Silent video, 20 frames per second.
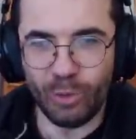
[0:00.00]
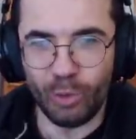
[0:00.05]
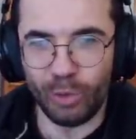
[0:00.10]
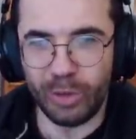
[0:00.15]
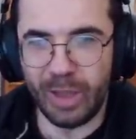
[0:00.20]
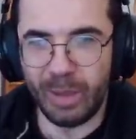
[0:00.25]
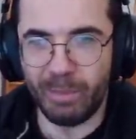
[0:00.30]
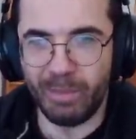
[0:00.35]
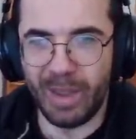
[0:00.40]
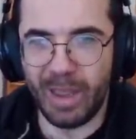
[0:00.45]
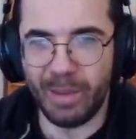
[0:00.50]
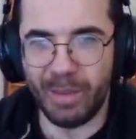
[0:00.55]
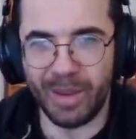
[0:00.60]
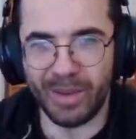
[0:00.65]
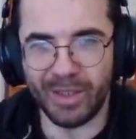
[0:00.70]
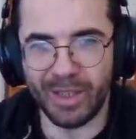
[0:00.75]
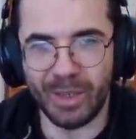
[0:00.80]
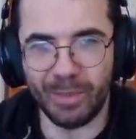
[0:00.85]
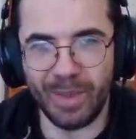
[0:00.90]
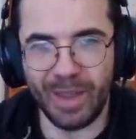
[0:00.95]
kullanmaya
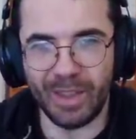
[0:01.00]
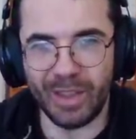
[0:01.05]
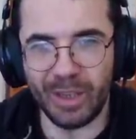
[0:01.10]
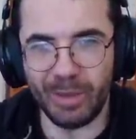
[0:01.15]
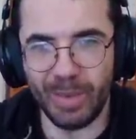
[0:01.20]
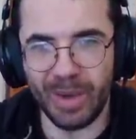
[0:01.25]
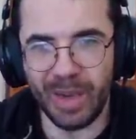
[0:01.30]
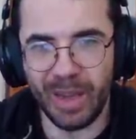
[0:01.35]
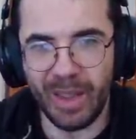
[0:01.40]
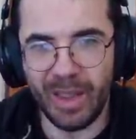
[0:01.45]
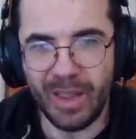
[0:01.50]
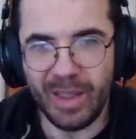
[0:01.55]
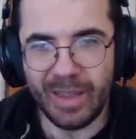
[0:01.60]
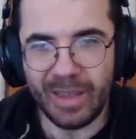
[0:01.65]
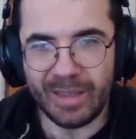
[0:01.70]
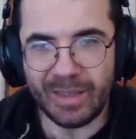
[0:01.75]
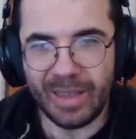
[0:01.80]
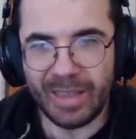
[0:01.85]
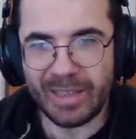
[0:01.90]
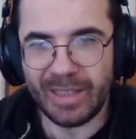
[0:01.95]
başladım endirmeni.
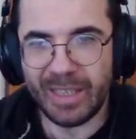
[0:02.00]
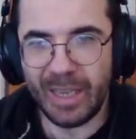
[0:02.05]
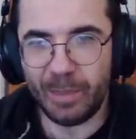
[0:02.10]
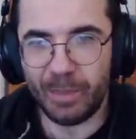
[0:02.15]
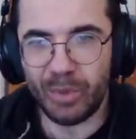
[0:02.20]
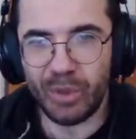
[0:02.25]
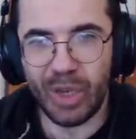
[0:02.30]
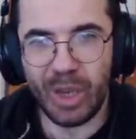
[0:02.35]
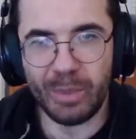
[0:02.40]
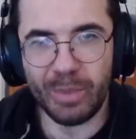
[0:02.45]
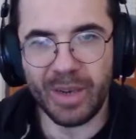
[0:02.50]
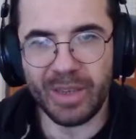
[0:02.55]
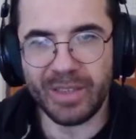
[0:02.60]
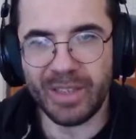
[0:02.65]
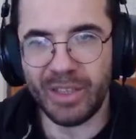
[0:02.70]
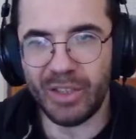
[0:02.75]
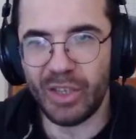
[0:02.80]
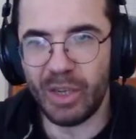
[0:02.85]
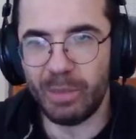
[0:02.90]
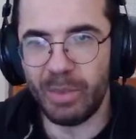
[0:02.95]
Nasıl yapacağımı,
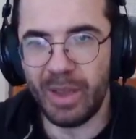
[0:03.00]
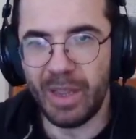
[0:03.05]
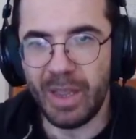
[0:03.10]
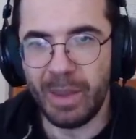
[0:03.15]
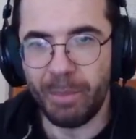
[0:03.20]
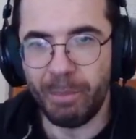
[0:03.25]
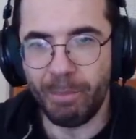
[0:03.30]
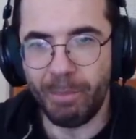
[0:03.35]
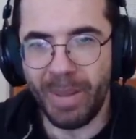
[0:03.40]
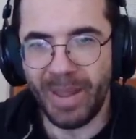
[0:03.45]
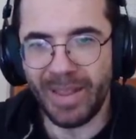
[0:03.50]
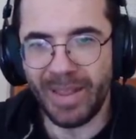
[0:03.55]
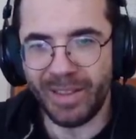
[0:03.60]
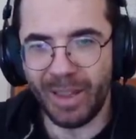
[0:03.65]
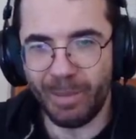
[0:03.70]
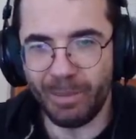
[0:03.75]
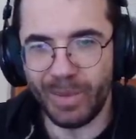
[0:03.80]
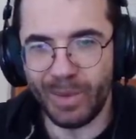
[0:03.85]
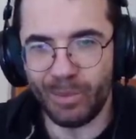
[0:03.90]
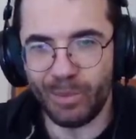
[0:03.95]
nasıl edeceğimi ben de
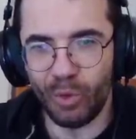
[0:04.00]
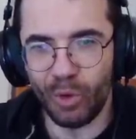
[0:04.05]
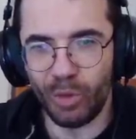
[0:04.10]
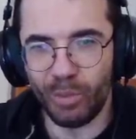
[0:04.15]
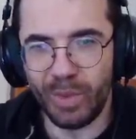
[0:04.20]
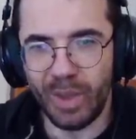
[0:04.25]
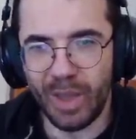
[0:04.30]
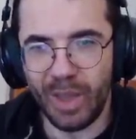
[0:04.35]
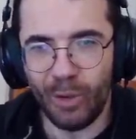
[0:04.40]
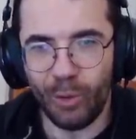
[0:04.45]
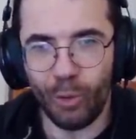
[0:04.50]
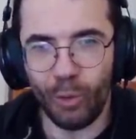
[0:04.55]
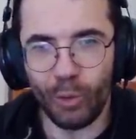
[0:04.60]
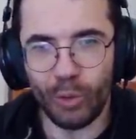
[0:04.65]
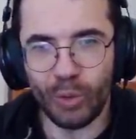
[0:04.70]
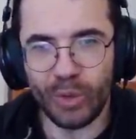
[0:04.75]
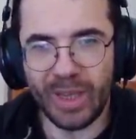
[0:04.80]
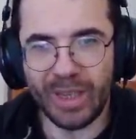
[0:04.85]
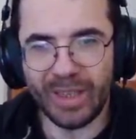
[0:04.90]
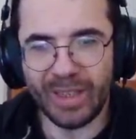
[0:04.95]
tam bilmiyorum. O
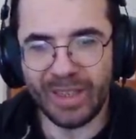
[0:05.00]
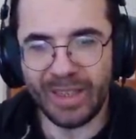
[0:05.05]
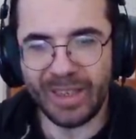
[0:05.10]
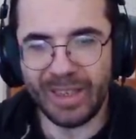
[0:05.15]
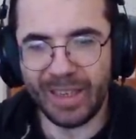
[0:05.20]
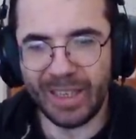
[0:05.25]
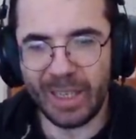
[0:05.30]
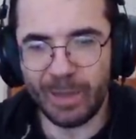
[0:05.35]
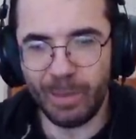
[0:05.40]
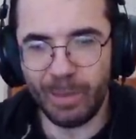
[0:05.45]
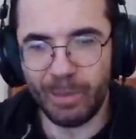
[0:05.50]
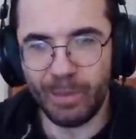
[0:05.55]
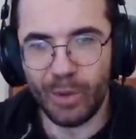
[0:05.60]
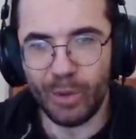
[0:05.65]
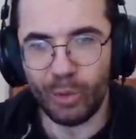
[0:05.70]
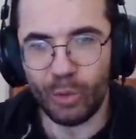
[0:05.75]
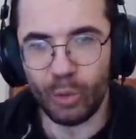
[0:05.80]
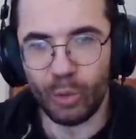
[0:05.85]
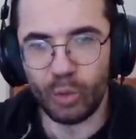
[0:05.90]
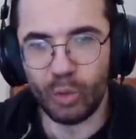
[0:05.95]
yüzden gri rakibim
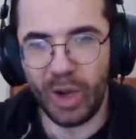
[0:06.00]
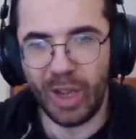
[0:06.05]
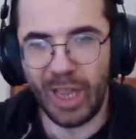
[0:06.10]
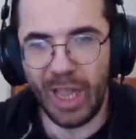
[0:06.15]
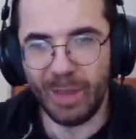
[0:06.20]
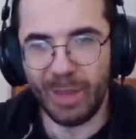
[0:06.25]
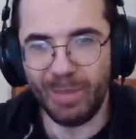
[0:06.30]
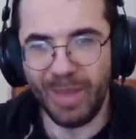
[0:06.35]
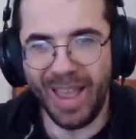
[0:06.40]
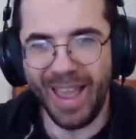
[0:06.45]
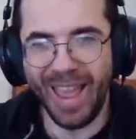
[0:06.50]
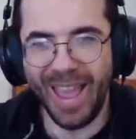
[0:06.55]
kusura kalma.